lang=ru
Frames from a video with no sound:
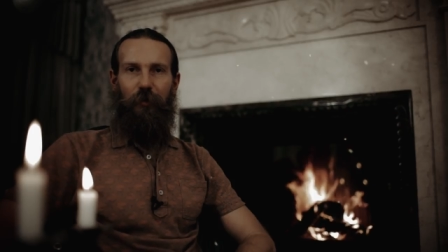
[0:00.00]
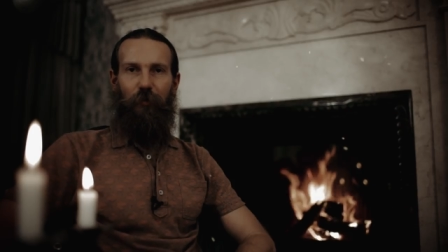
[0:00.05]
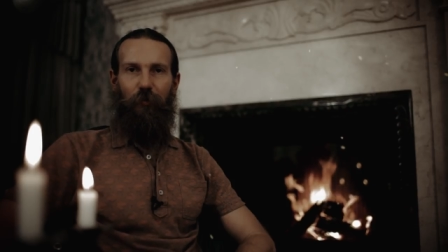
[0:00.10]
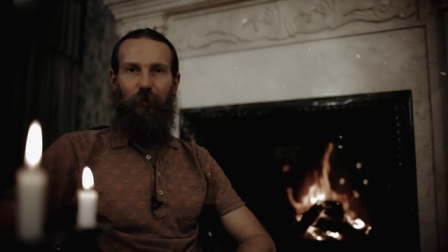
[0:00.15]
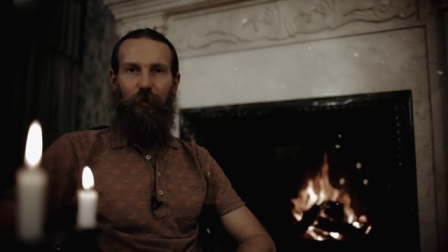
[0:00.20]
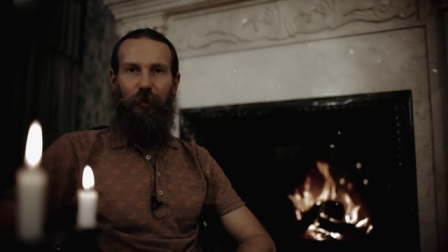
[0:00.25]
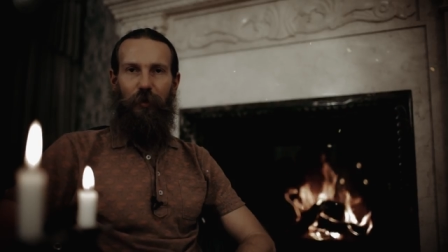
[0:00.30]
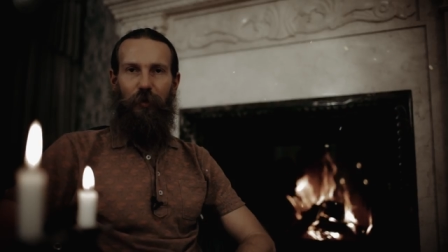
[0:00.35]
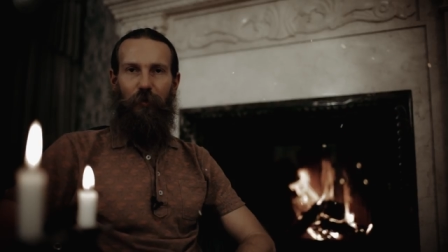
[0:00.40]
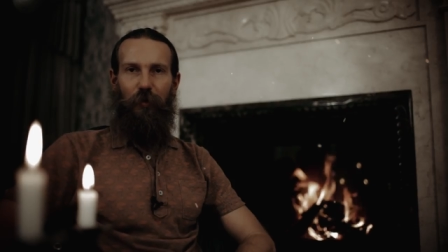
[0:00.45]

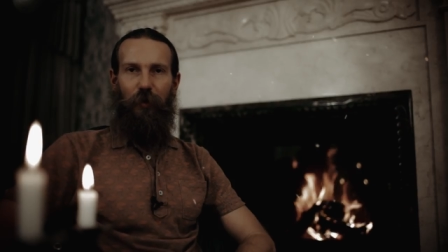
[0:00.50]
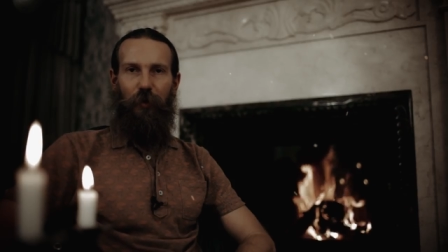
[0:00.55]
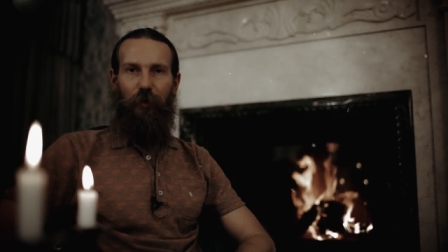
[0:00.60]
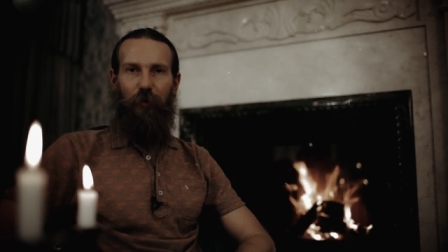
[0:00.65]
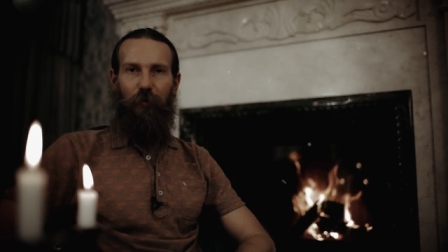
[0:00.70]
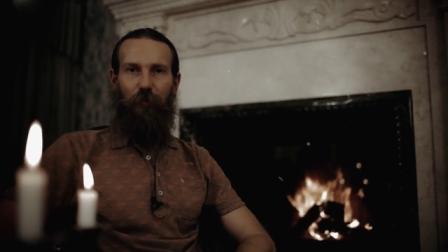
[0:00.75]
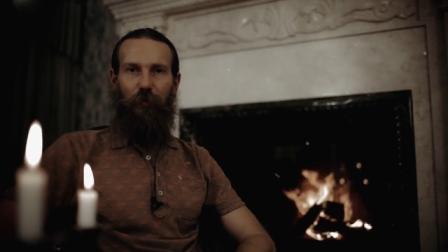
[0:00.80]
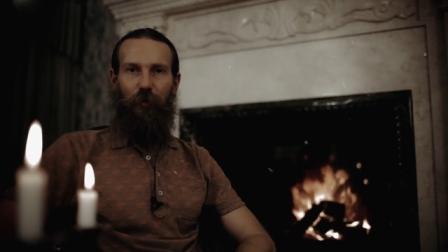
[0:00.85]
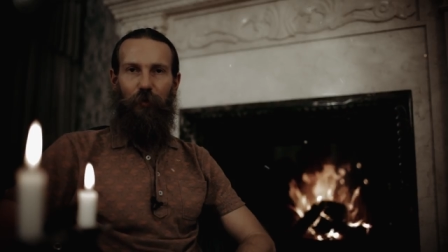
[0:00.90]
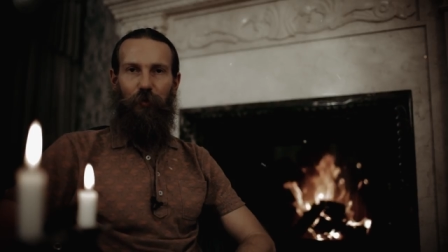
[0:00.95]
постепенное
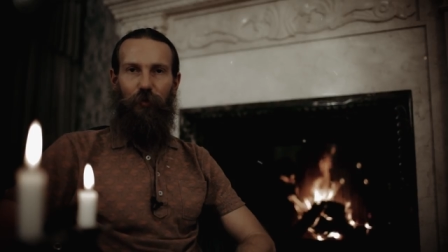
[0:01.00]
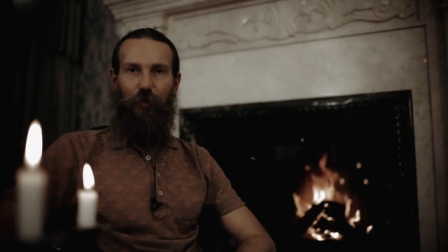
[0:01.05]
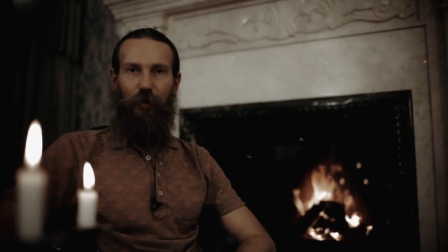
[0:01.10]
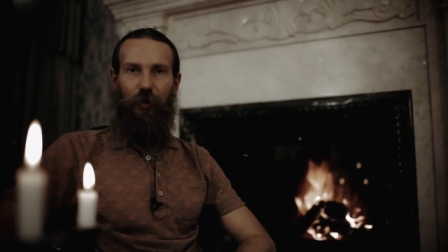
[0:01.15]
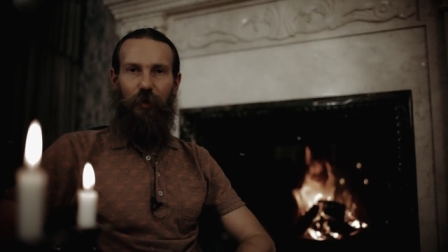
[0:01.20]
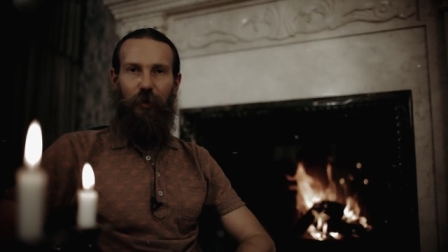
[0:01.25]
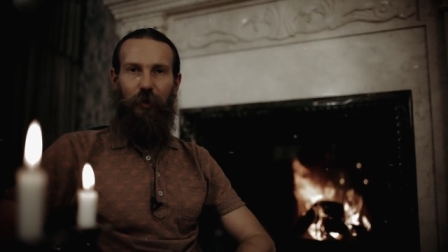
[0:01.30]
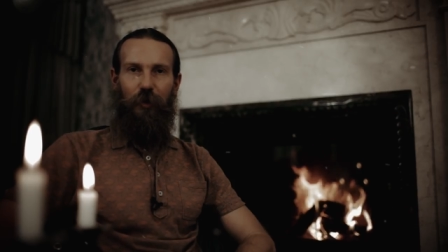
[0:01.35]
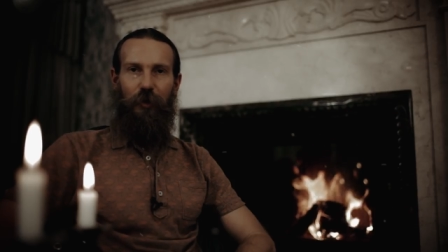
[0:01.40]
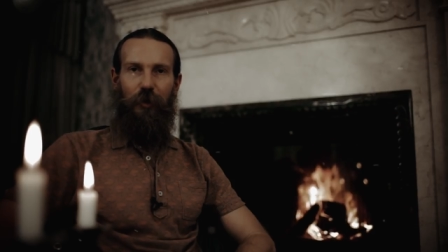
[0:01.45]

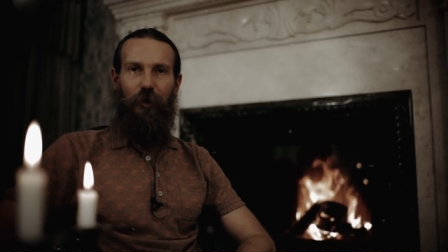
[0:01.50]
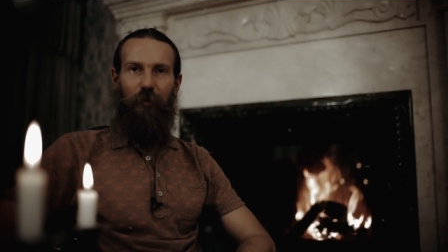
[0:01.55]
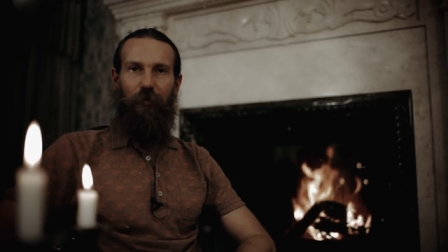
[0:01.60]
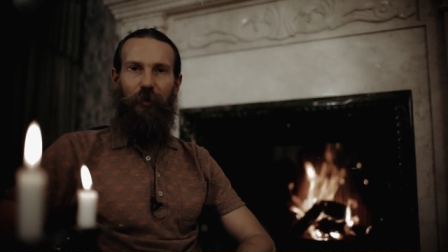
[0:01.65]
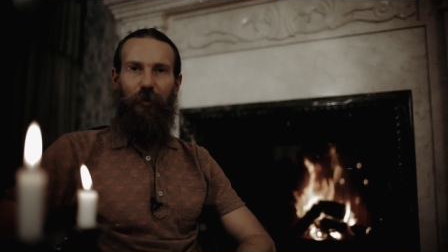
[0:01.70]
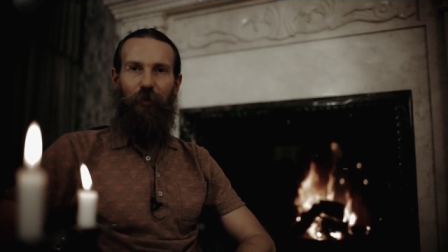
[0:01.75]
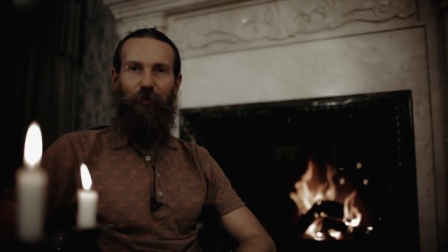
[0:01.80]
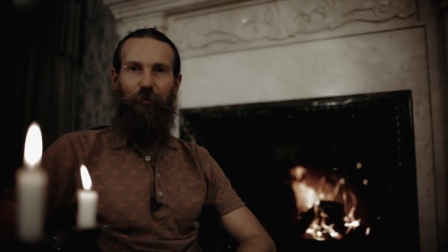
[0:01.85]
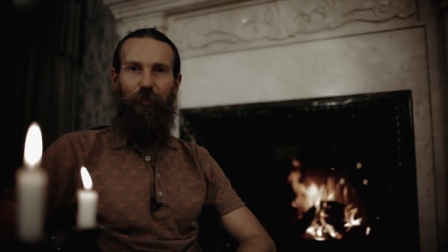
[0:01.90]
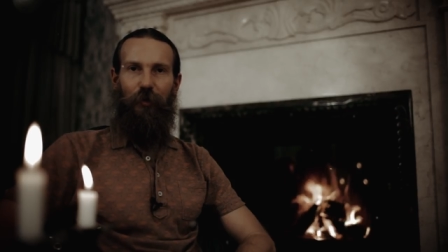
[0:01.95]
погружение на
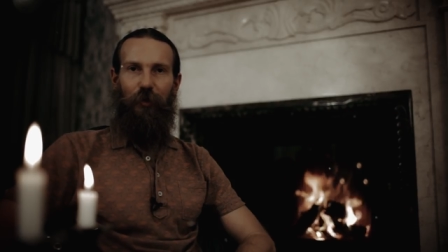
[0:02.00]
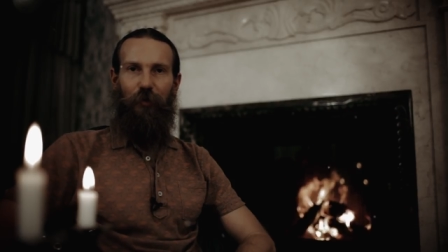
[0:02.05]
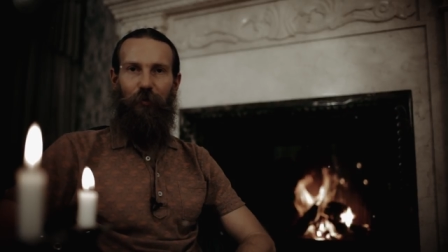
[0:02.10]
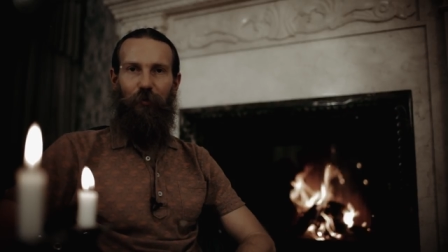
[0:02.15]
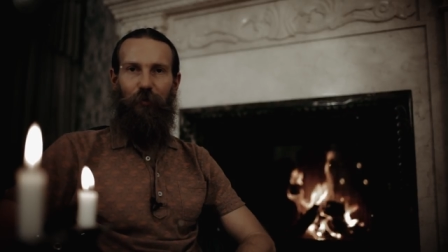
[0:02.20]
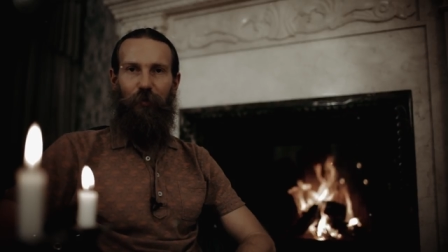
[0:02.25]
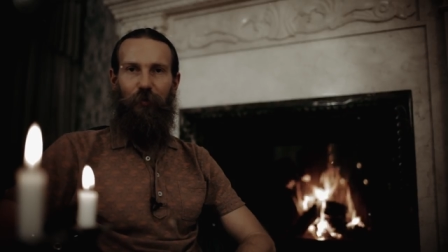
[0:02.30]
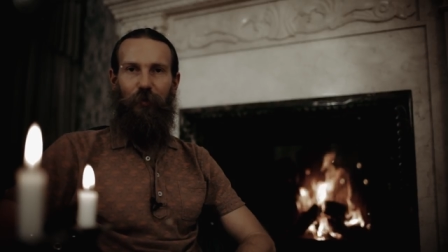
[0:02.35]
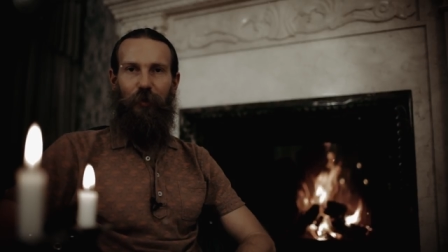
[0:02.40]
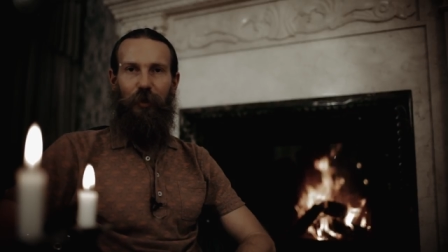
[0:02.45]
самый глубинный
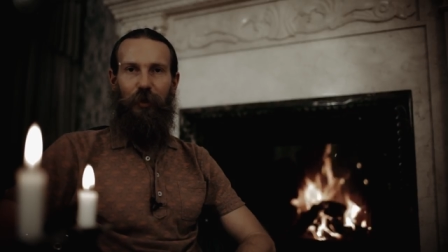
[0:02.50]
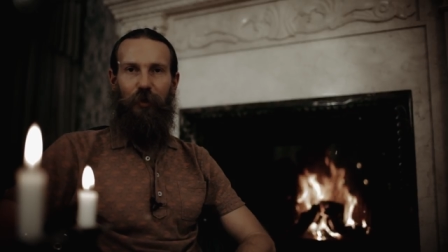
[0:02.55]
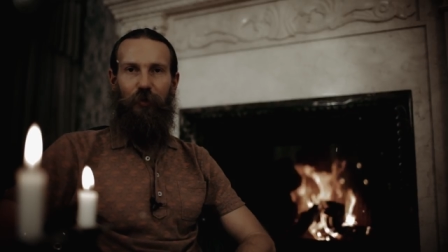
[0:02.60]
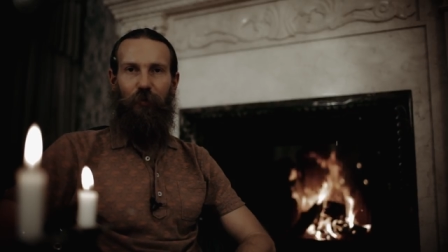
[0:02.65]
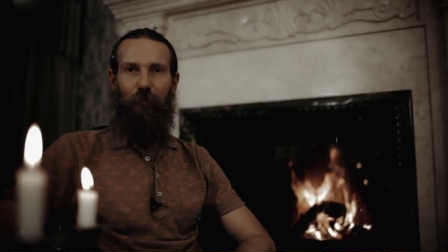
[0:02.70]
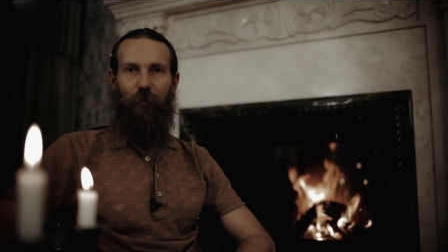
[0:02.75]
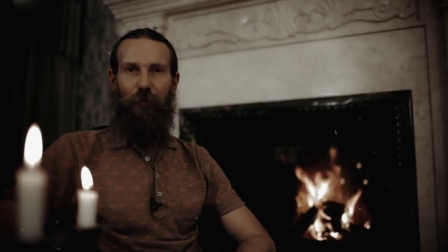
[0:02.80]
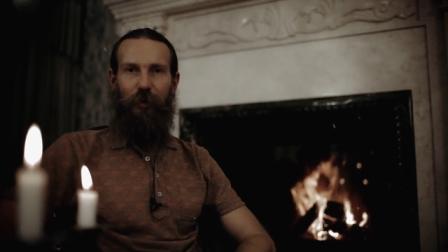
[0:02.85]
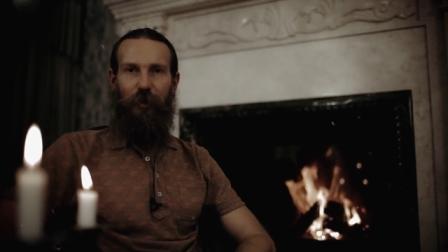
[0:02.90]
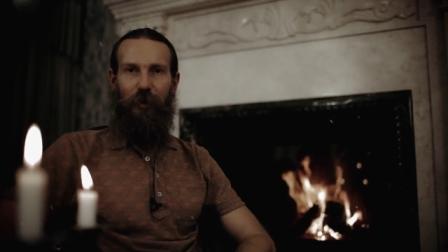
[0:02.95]
уровень нашего
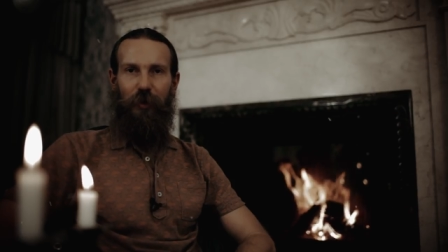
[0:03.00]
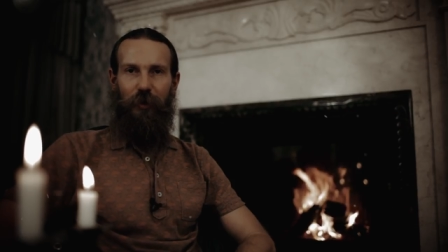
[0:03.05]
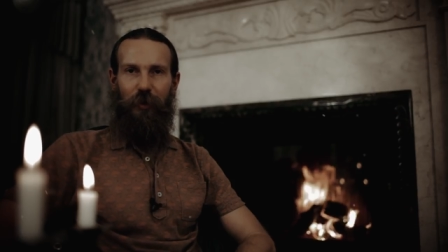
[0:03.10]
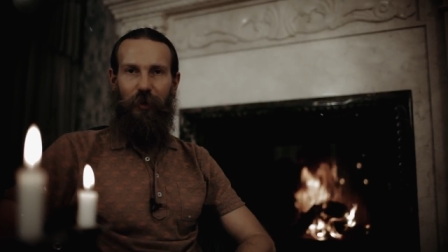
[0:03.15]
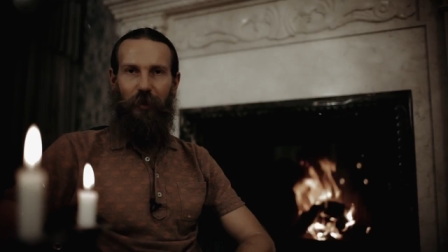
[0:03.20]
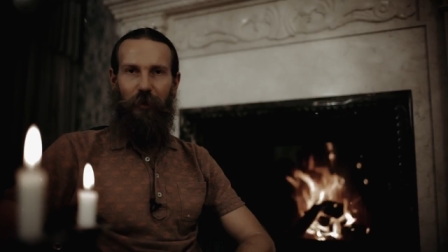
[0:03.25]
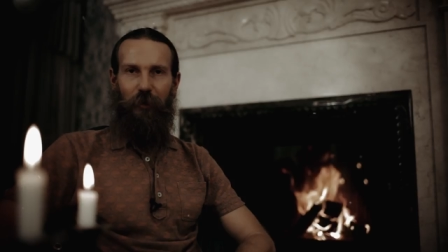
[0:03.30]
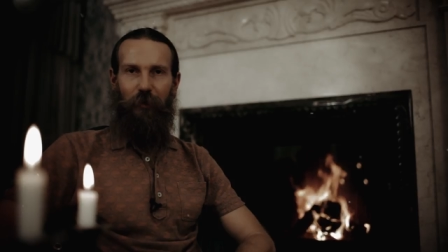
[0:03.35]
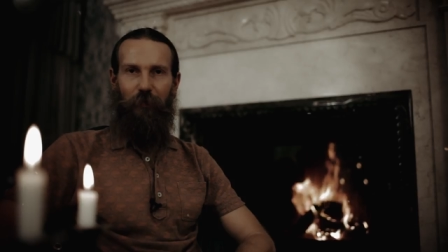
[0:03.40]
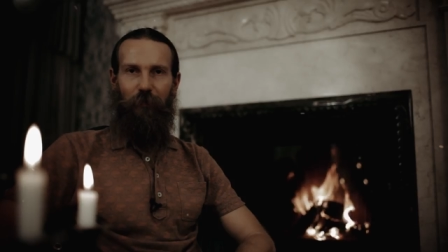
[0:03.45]

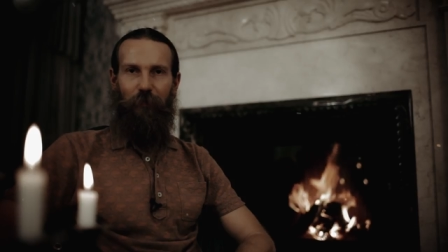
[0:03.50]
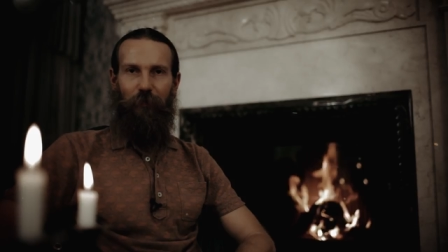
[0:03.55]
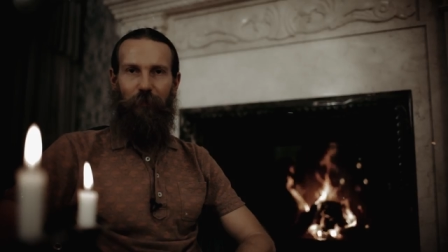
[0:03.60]
подсознания,